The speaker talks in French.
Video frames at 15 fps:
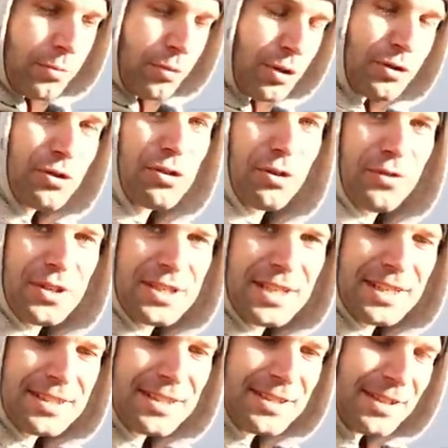Moi, ce que j'ai envie de
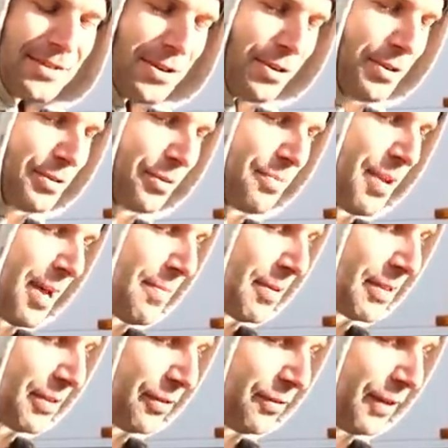dire, c'est que ces vélos, ils sont bien
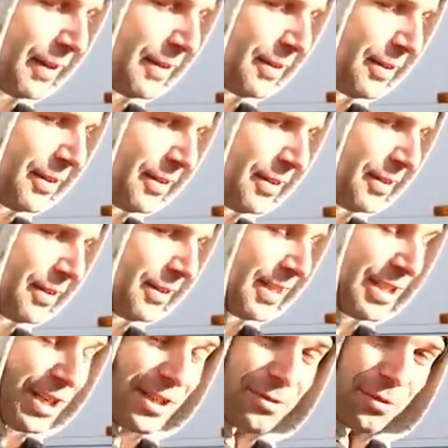parce qu'en fait,
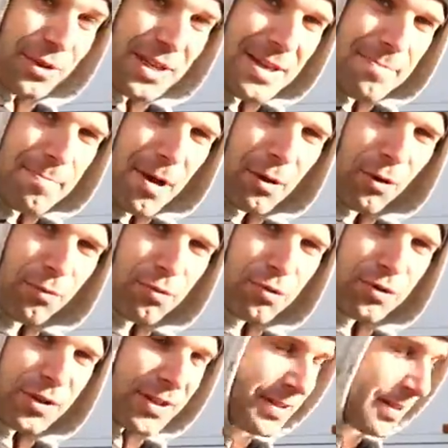déjà, ils sont hyper robustes.